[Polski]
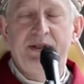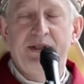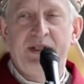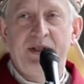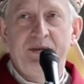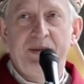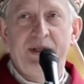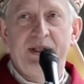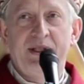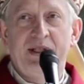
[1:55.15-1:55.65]

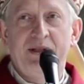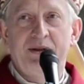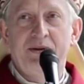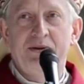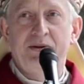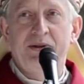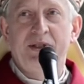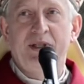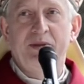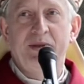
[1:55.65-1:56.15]

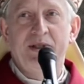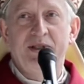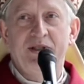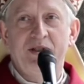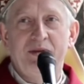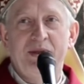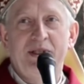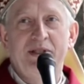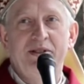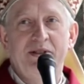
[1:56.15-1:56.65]
temperaturę, by
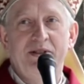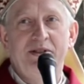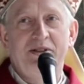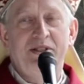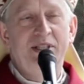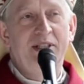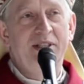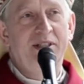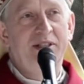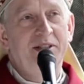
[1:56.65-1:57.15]
zobaczyć,
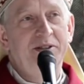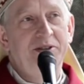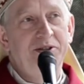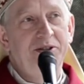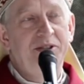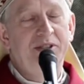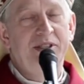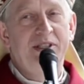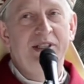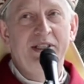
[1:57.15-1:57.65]
jakie
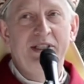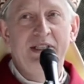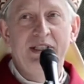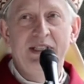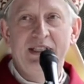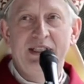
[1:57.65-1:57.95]
dzisiaj